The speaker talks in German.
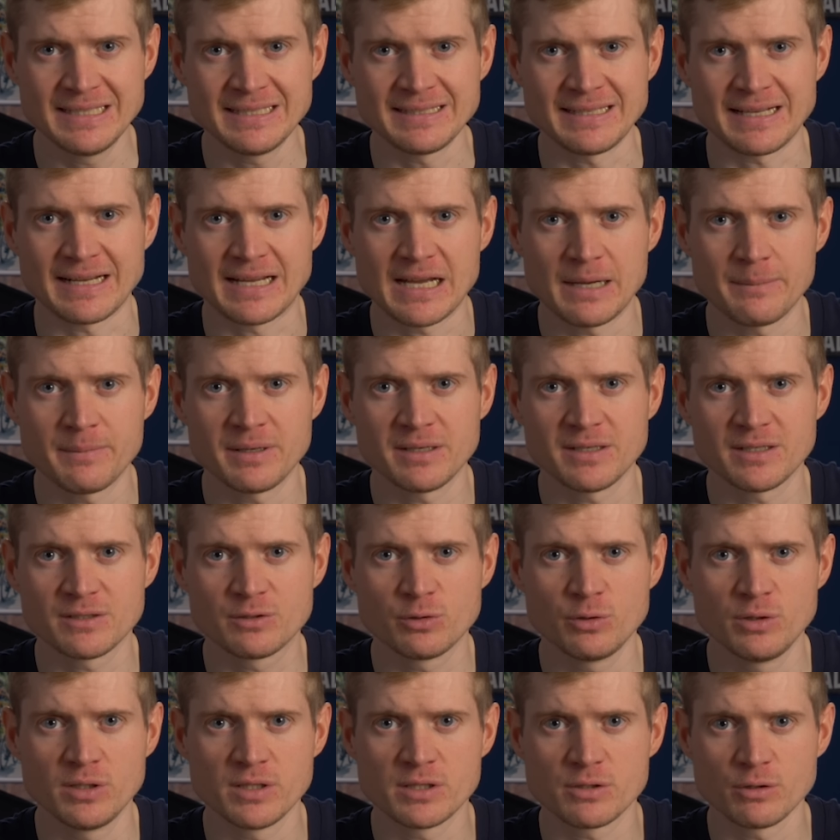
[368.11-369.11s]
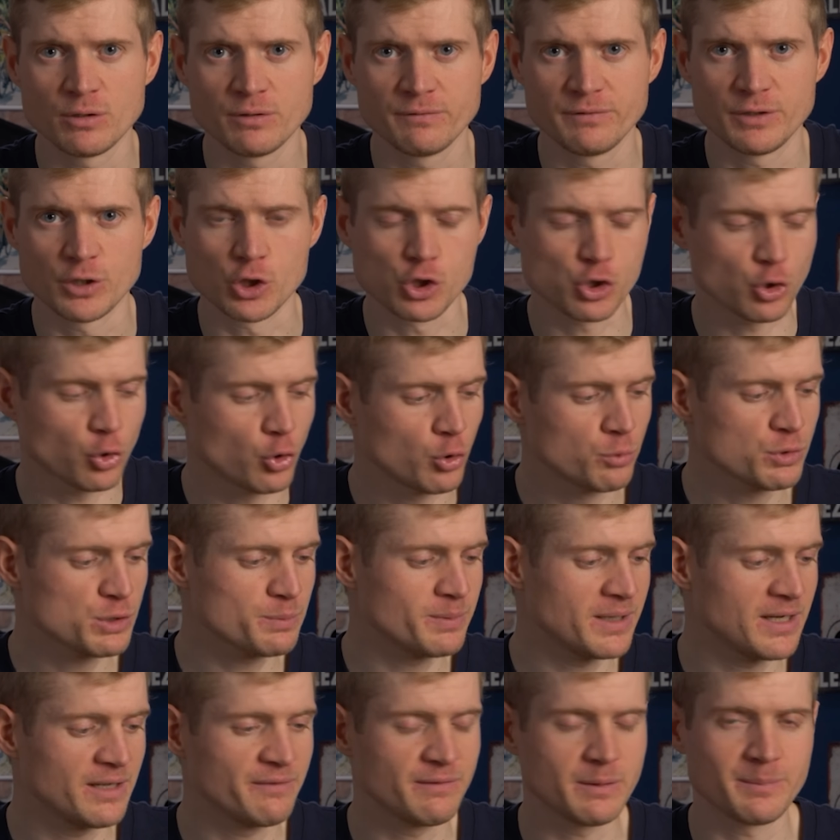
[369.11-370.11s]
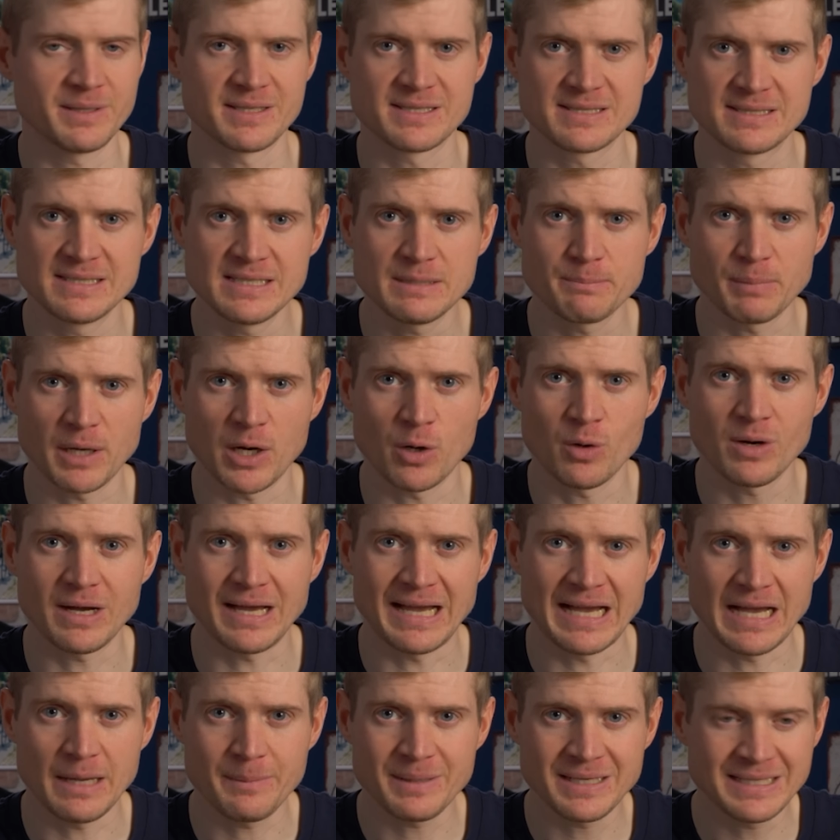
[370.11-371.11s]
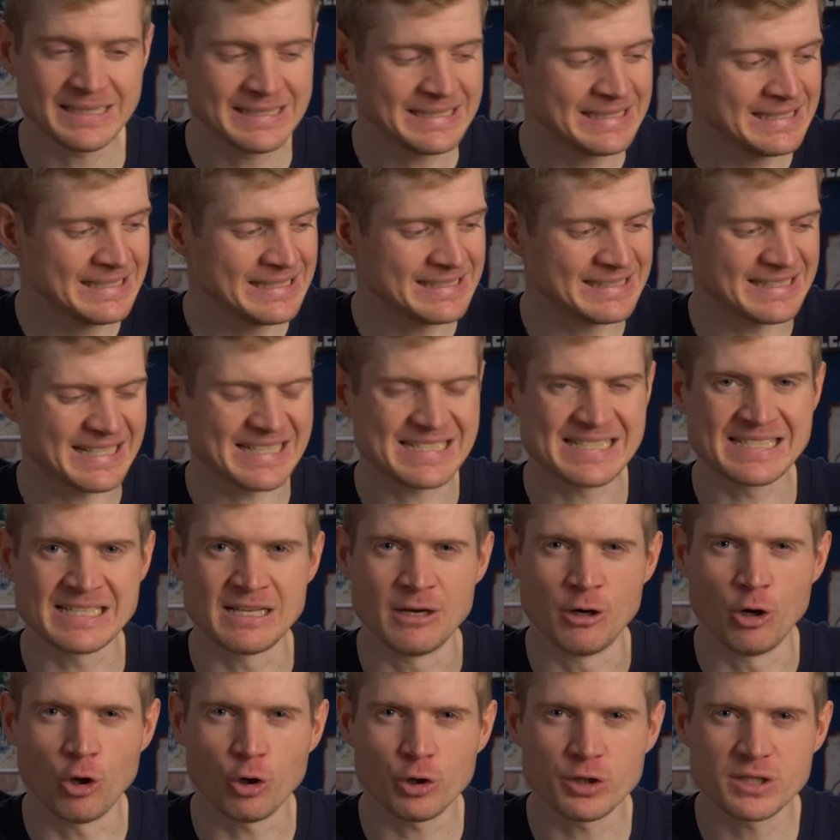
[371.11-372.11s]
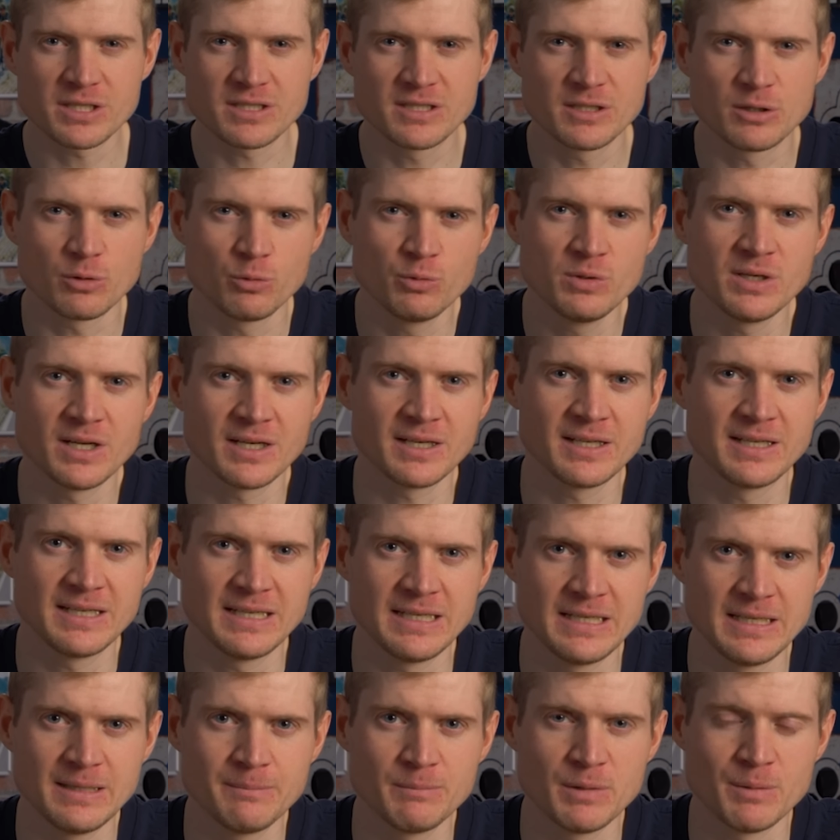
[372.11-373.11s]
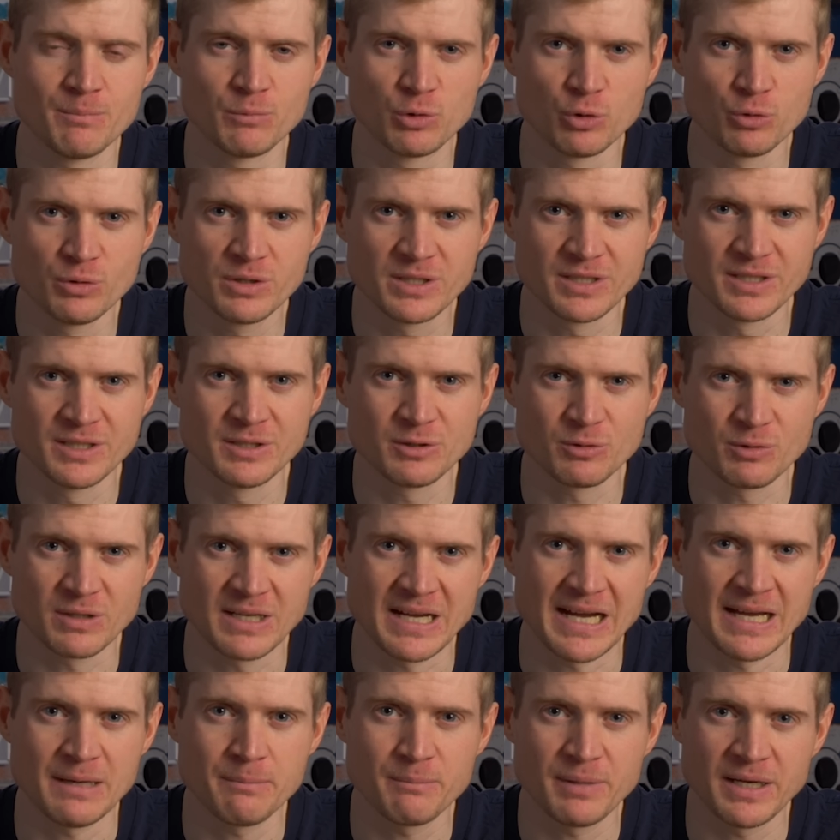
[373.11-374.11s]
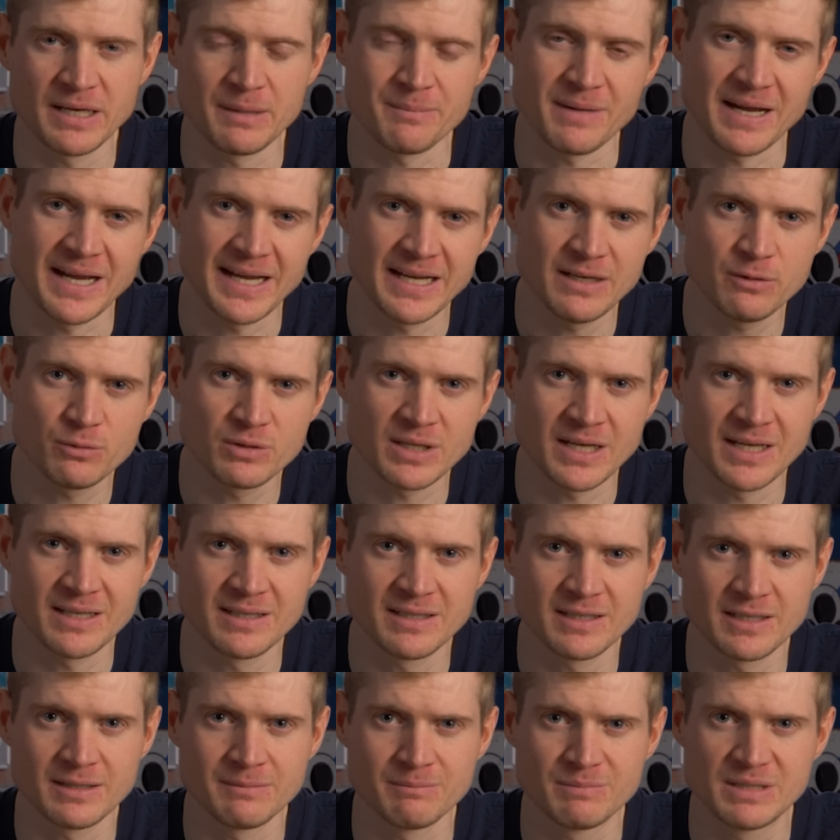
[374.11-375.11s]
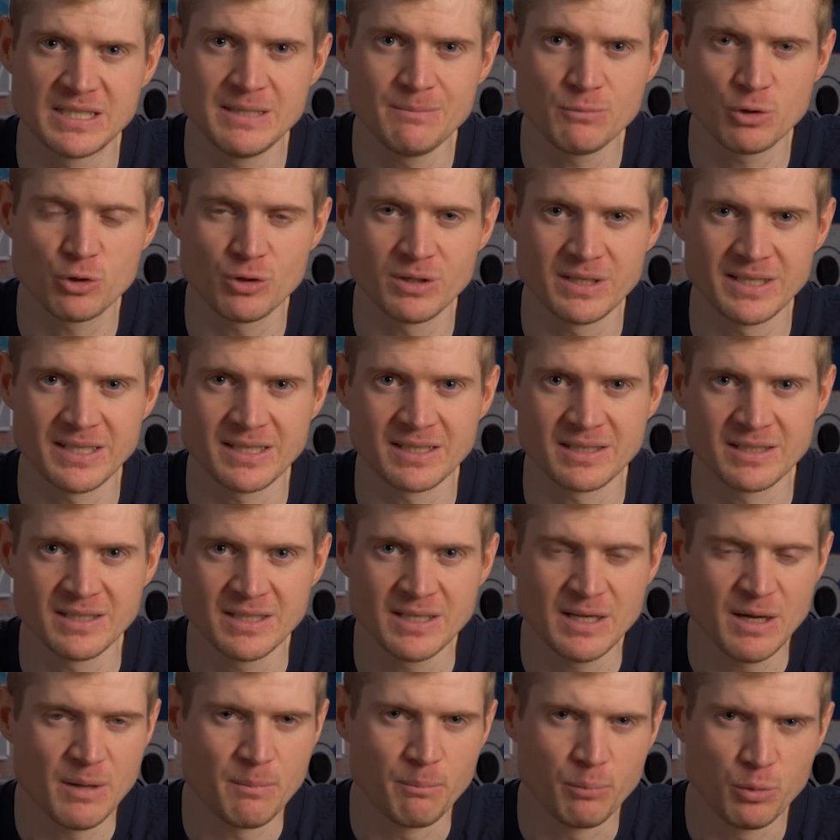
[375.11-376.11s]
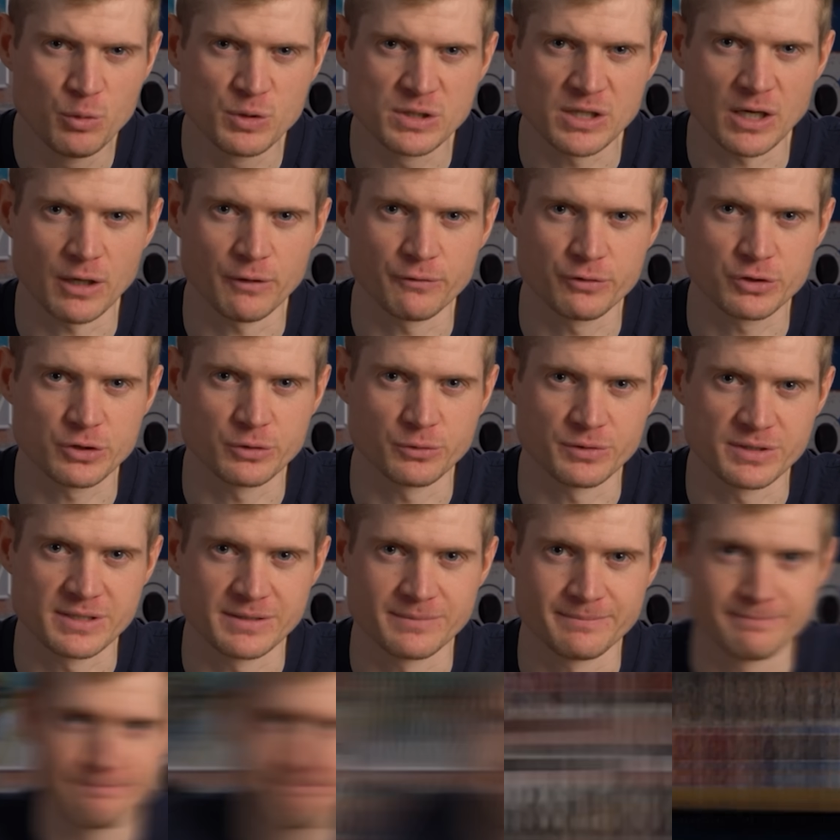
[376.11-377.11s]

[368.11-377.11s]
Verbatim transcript: dann kann man natürlich irgendwie Strom sparen, wenn man es nicht braucht, aber das leuchtet unangenehm im Dunkeln und kann bei dem einen oder anderen Teamkollegen böse aufstoßen.